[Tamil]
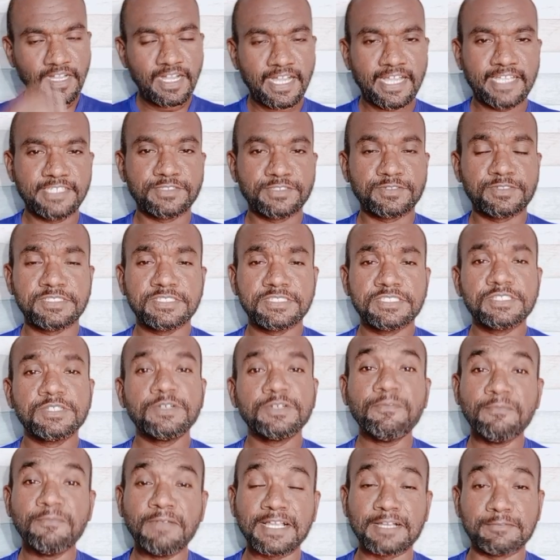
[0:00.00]
ஹாய் ஸ்டூடெண்ட்ஸ்
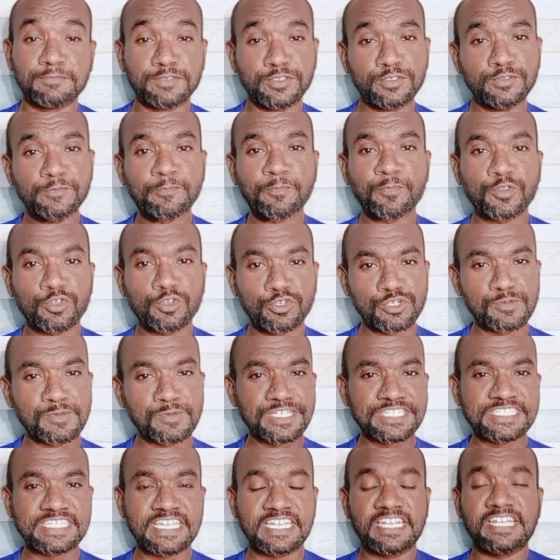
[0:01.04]
வெல்கம் டு
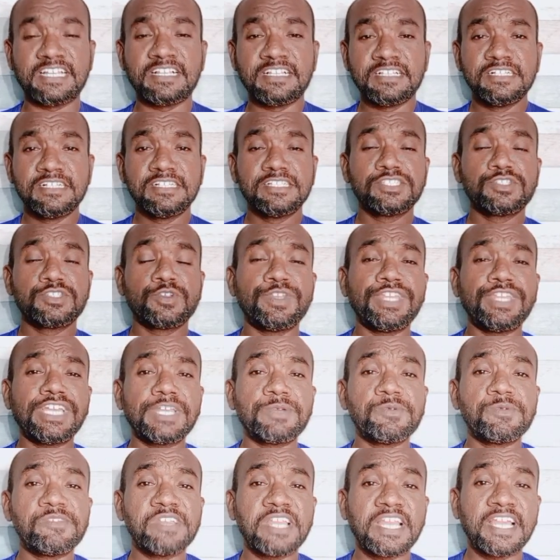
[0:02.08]
துணுக்குமுடா சேனல் ஸோ இன்றைக்கி
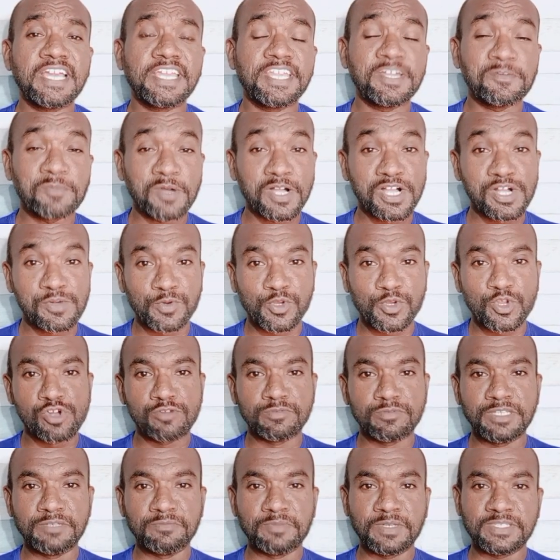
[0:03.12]
நம்ம வீடியோவில் என்ன பார்க்க போகிறோம்
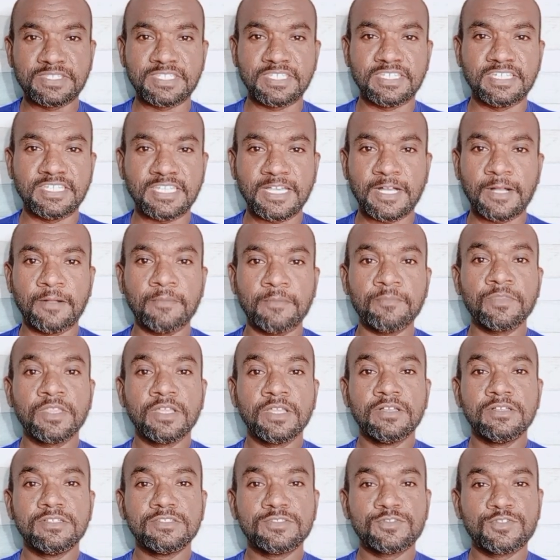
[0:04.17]
அப்படின்னு பார்த்தீங்கன்னா
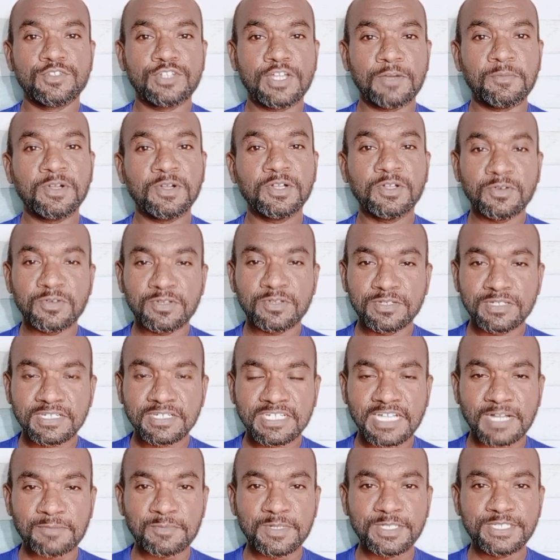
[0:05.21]
ஸோ நமக்கு ஒரு
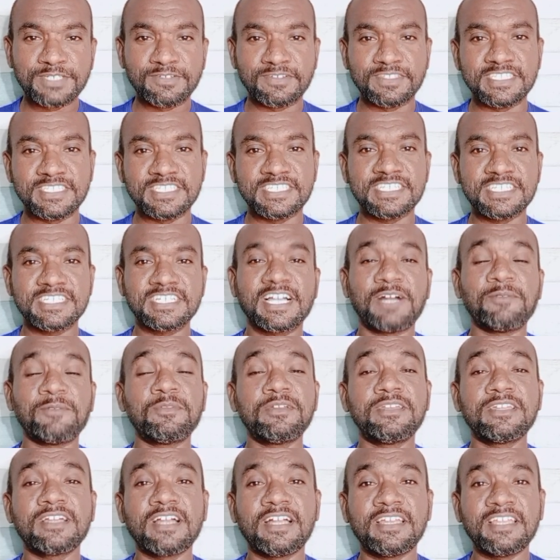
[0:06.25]
கமெண்ட் வந்துச்சு
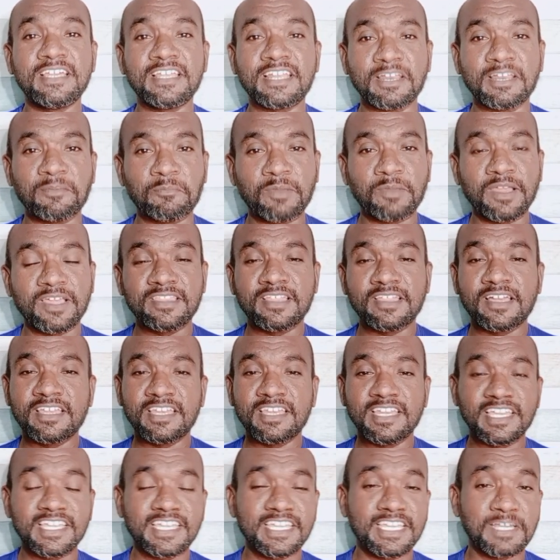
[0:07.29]
கமெண்ட்டுக்கான ரிப்ளை தான்
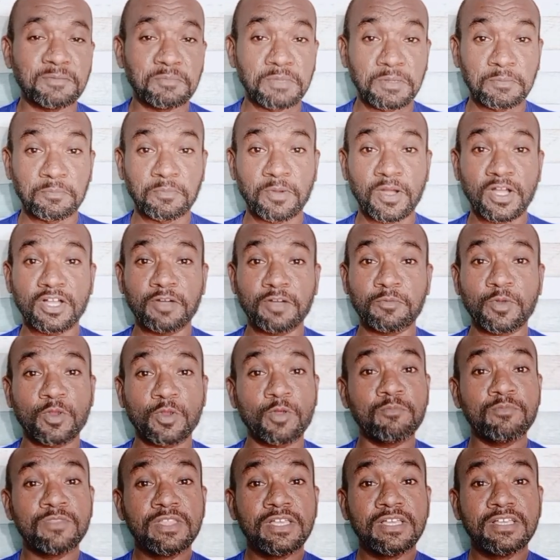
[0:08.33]
இன்றைக்கி நம்ம பார்க்க
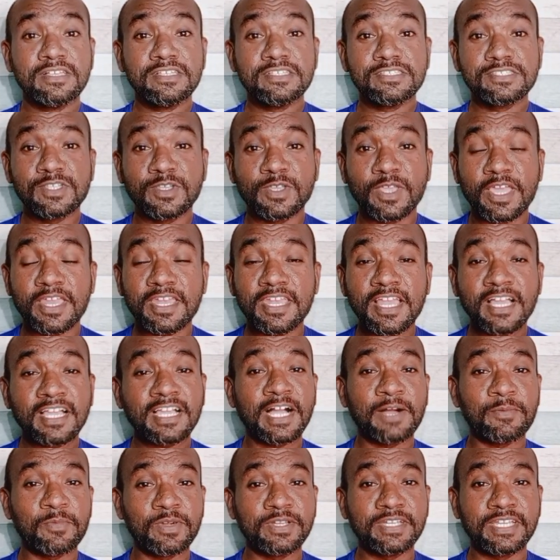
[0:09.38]
போகிறோம் ஸோ என்ன
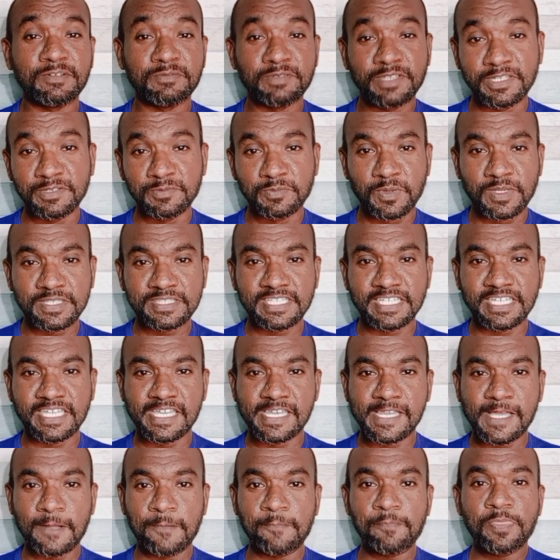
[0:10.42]
கமெண்ட் அப்படின்னு
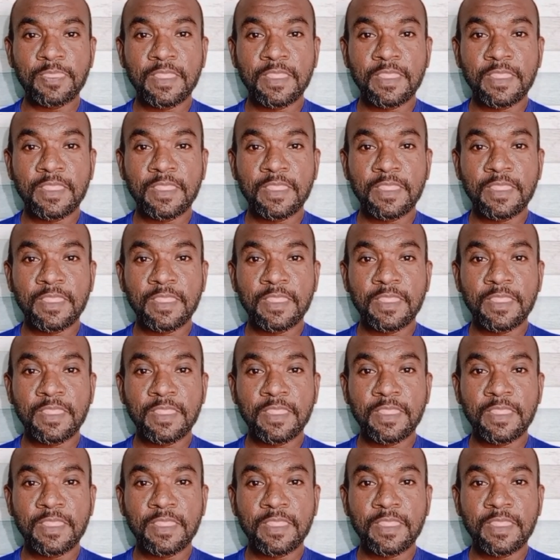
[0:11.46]
பார்த்தீங்கன்னா